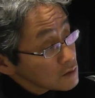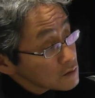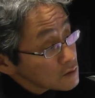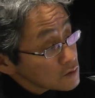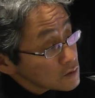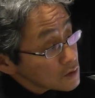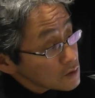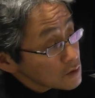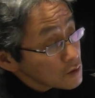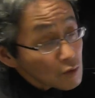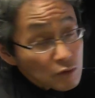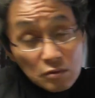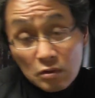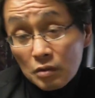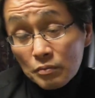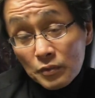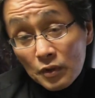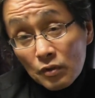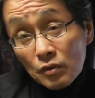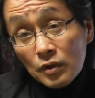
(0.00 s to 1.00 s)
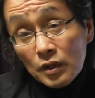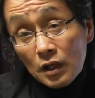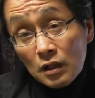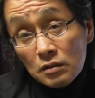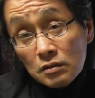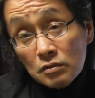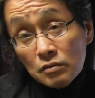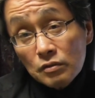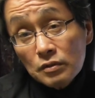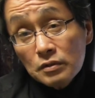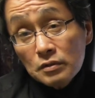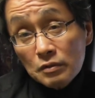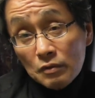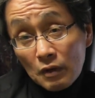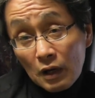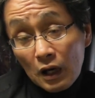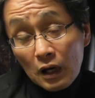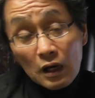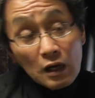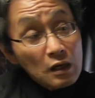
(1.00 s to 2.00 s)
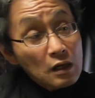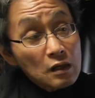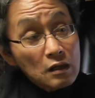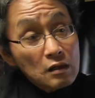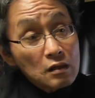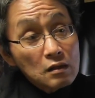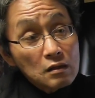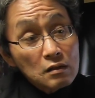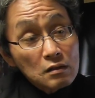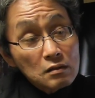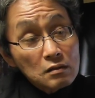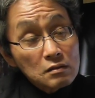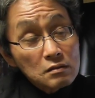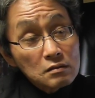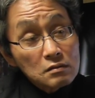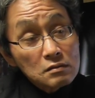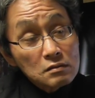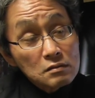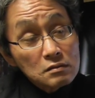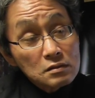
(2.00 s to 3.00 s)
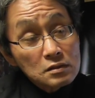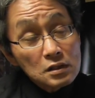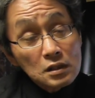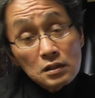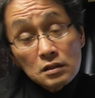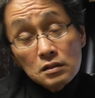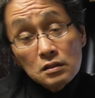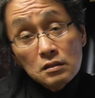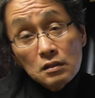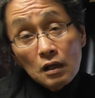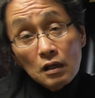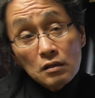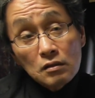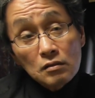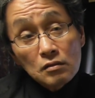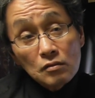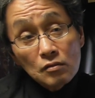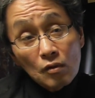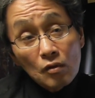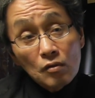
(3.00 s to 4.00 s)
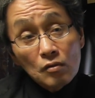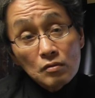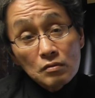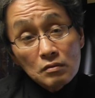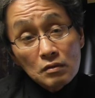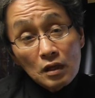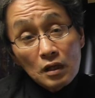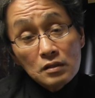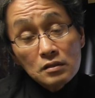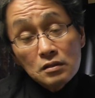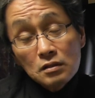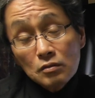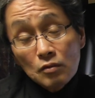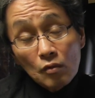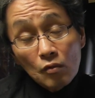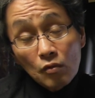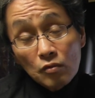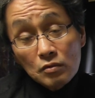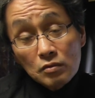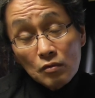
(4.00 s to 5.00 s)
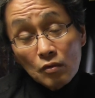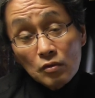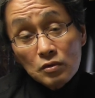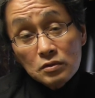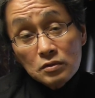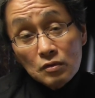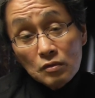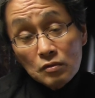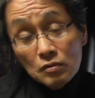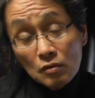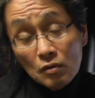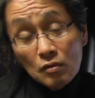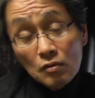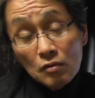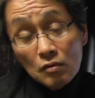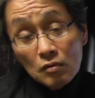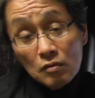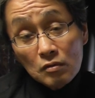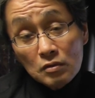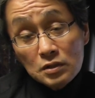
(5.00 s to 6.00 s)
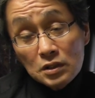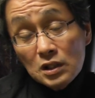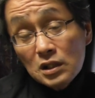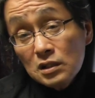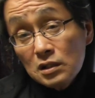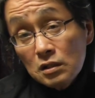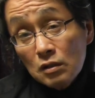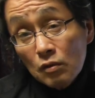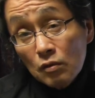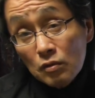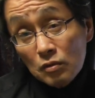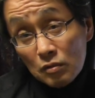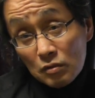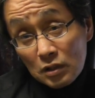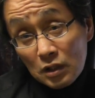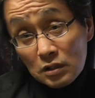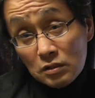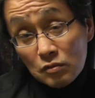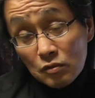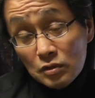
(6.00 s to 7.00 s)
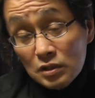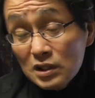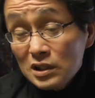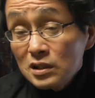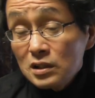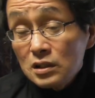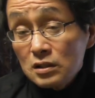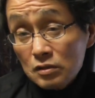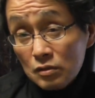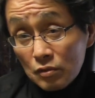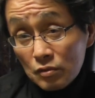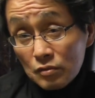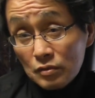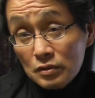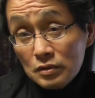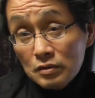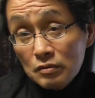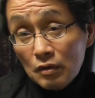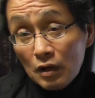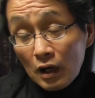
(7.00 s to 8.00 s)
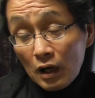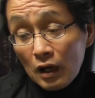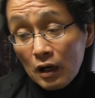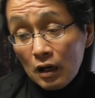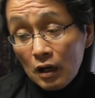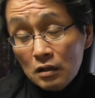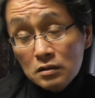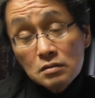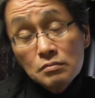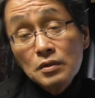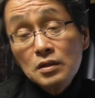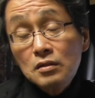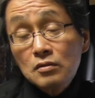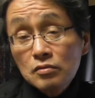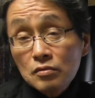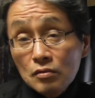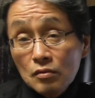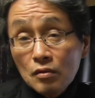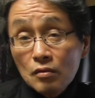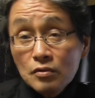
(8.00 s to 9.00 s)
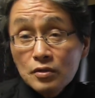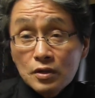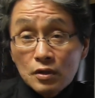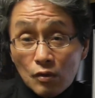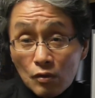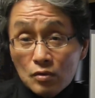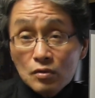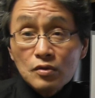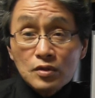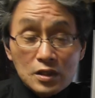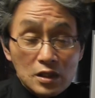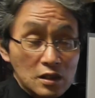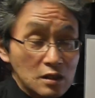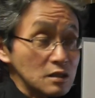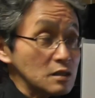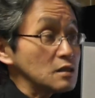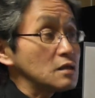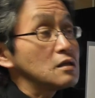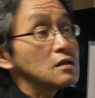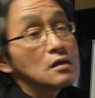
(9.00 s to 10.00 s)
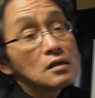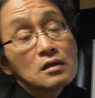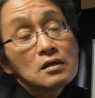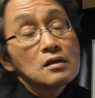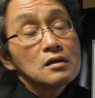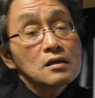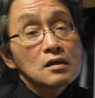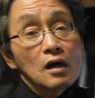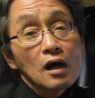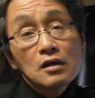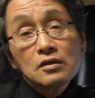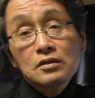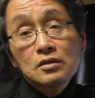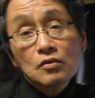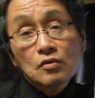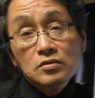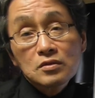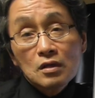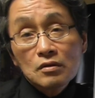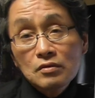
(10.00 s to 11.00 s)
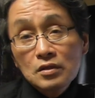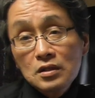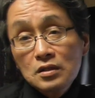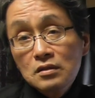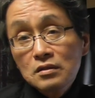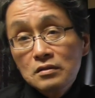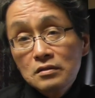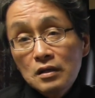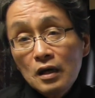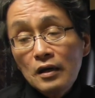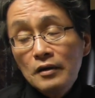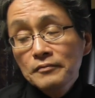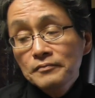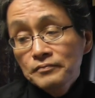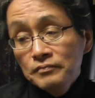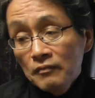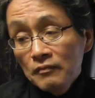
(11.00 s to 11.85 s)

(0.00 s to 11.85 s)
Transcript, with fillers: そして、京都妙見寺というのは、日蓮の弟子の六郎僧の日郎の弟子の日蔵という人が初めてその京都に、え開教した時にですね、